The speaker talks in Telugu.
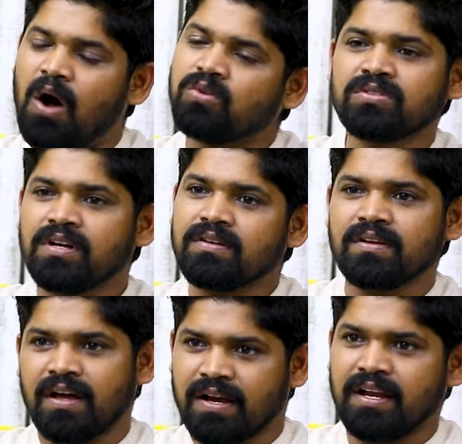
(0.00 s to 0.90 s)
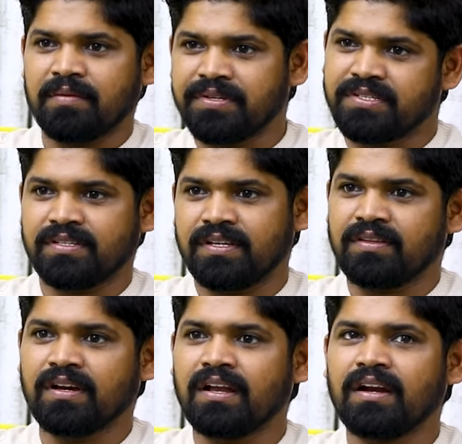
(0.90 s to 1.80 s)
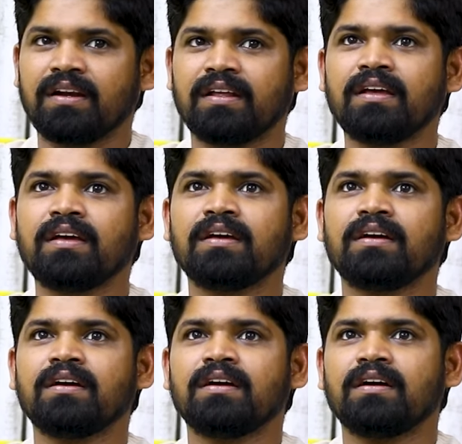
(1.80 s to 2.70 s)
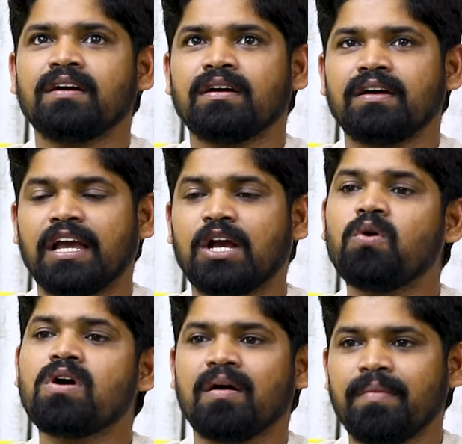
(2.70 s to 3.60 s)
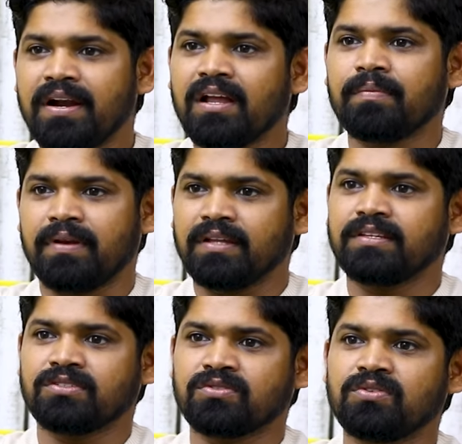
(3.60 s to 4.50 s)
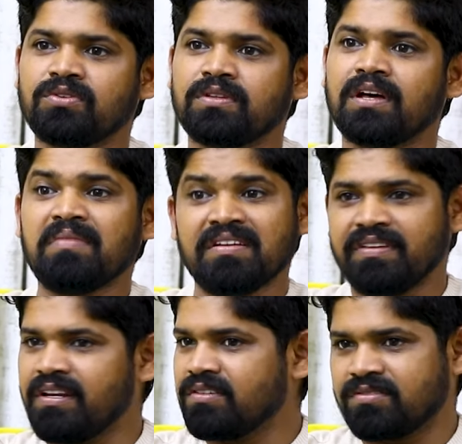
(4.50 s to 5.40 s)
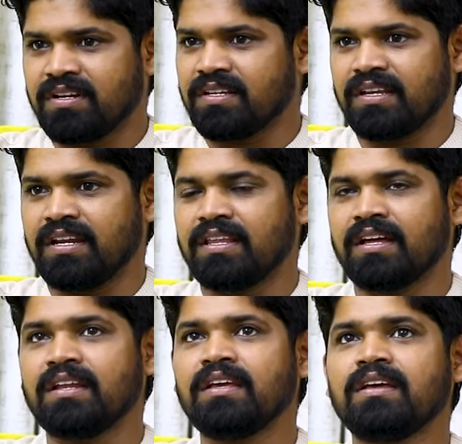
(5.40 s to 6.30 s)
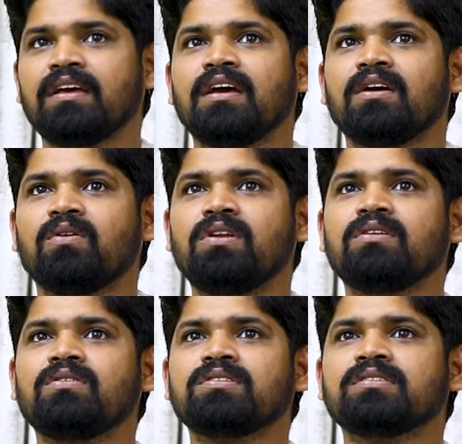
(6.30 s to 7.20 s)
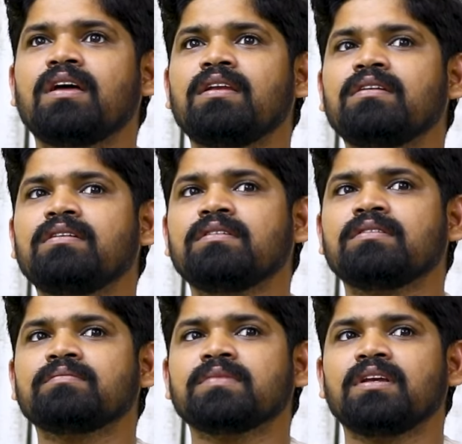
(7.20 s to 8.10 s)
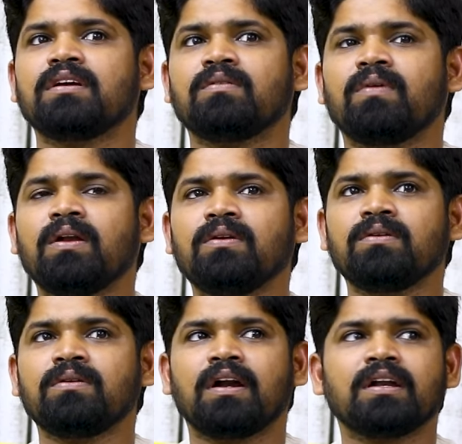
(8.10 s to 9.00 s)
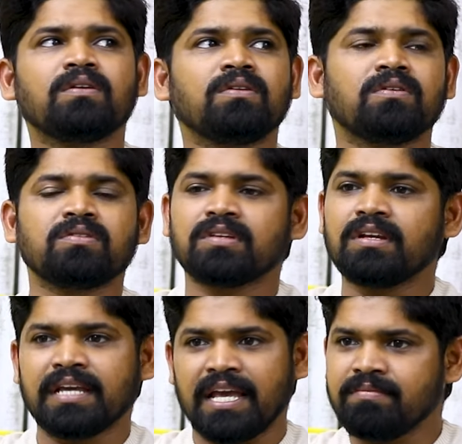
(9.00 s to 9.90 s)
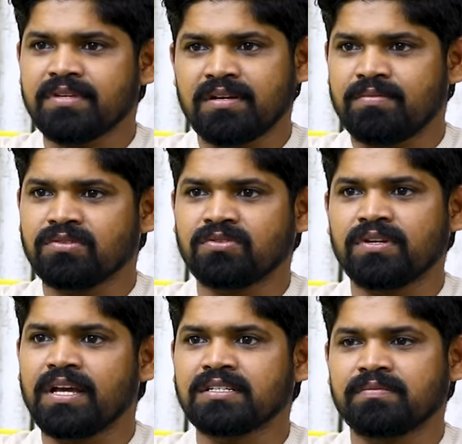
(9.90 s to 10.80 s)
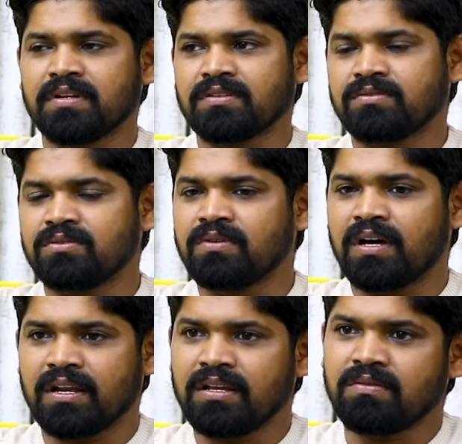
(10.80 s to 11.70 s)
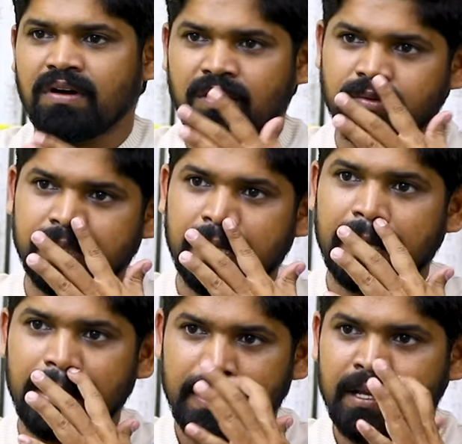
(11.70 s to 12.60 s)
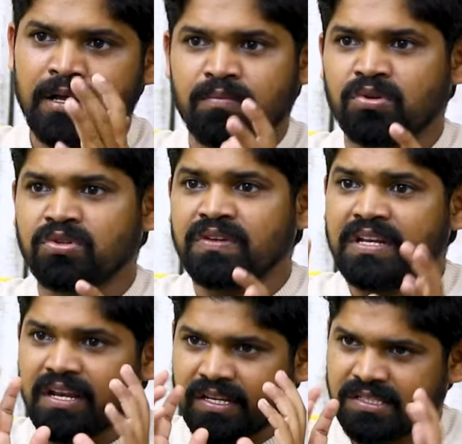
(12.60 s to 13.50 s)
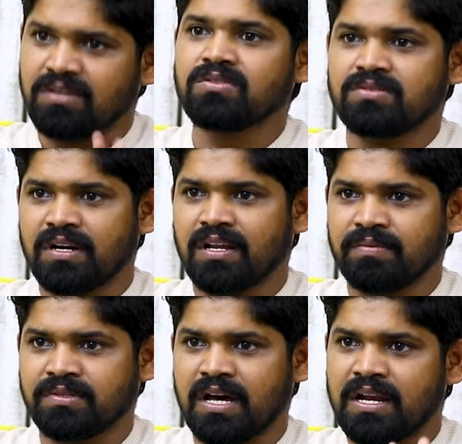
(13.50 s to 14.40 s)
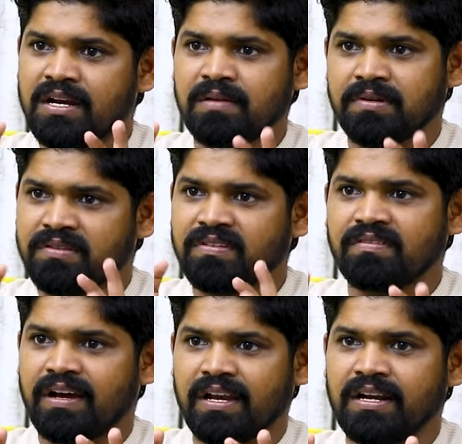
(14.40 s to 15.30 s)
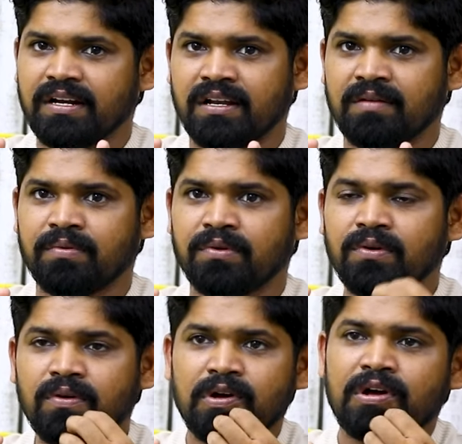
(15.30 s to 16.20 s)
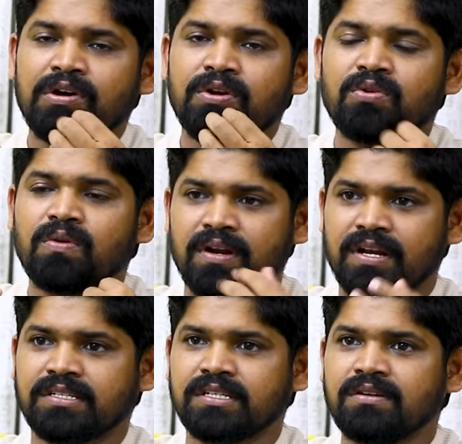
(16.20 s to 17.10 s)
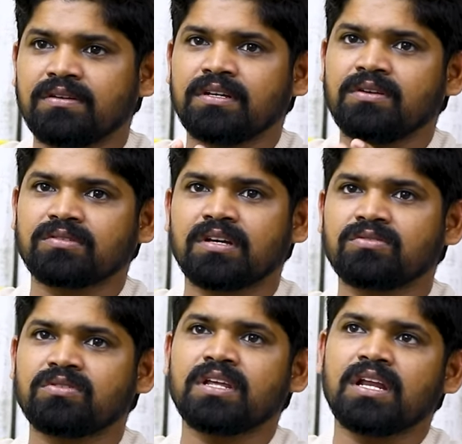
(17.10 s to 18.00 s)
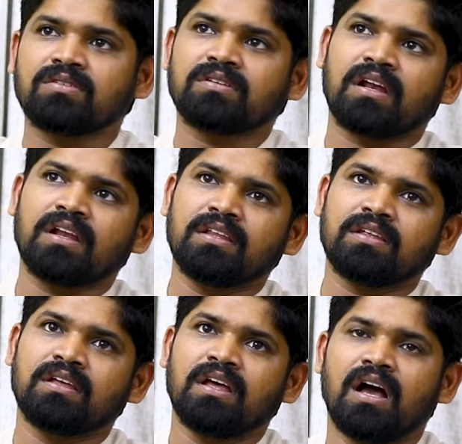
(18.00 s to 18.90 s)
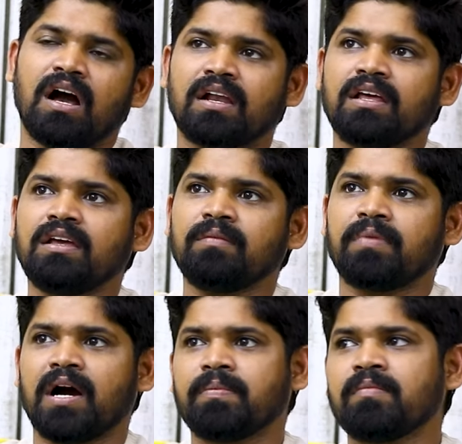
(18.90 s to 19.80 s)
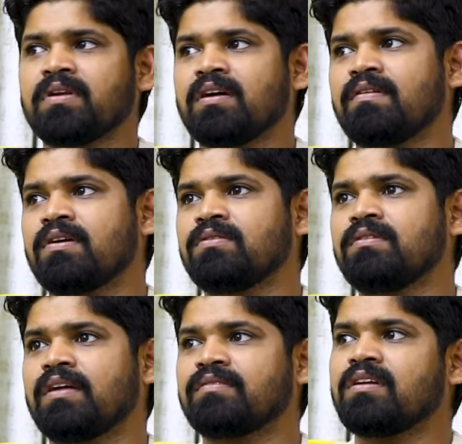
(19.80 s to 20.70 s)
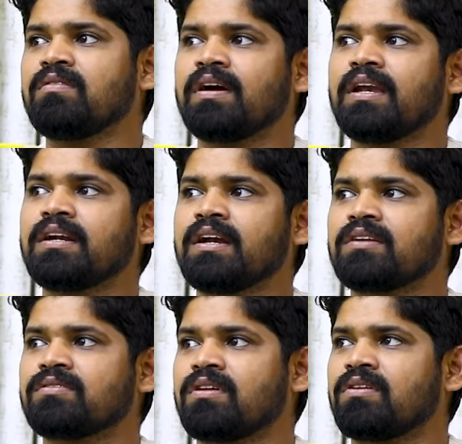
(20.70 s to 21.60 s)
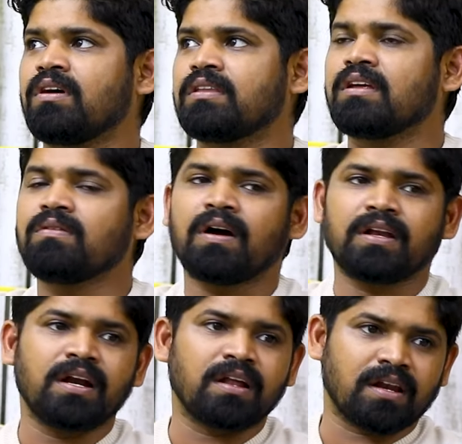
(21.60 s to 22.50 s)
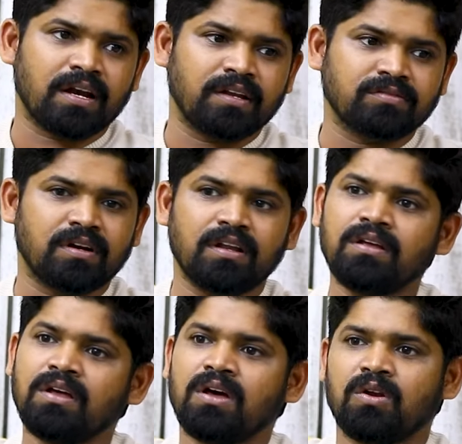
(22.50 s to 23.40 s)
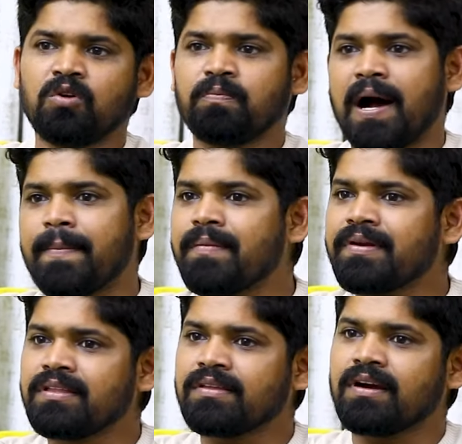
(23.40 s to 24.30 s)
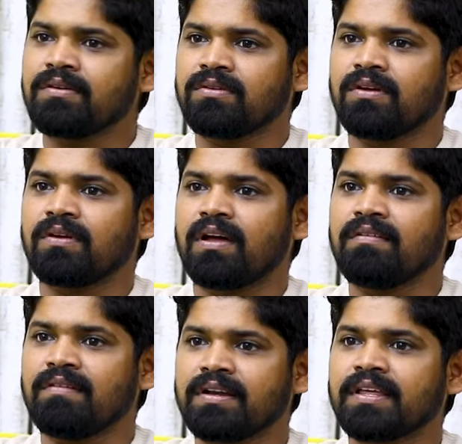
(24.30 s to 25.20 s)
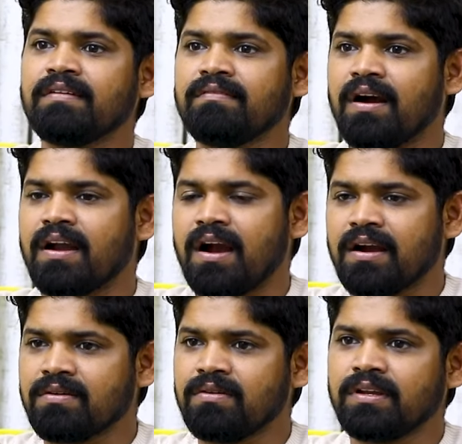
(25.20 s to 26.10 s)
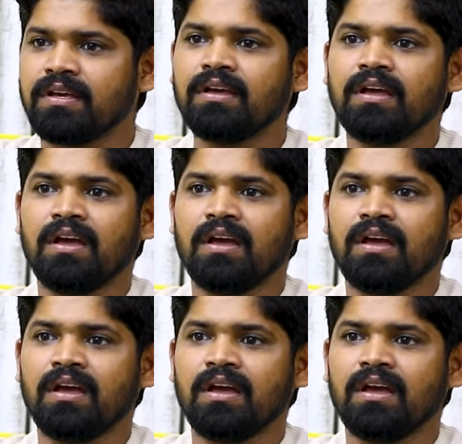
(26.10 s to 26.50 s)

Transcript: అవుతున్నట్టు నాకు అనిపించింది ఎందుకనంటే ఎక్కువ కమాండ్ ఆ పిల్ల తీసుకుంటుందా మరి వీళ్ళు ఇస్తారా తెలియదు కానీ కొన్ని కొన్నిసార్లు వాళ్ళు అంటే కొన్ని కొన్నిసార్లు గేమ్ జరిగినప్పుడు సోనియాకి చెప్పిన నువ్వు అరే నువ్వు అనవసరంగా పృథ్వీని రెచ్చగొడుతున్నట్టు అనిపిస్తుంది ఆల్రెడీ పృథ్వీ వైలెంట్ అన్నప్పుడు నువ్వు అని రెచ్చగొడితే ఒకసారి సోనియా నాతో అన్నది అరే పాపం రావాడు అందరూ వైలెంట్ ఆడుతున్నారు అందరూ వాడినే టార్గెట్ చేసుకుంటే నువ్వు పాపం అని ఎందుకు రా వానికి ఏం వాడు ఆడుకొని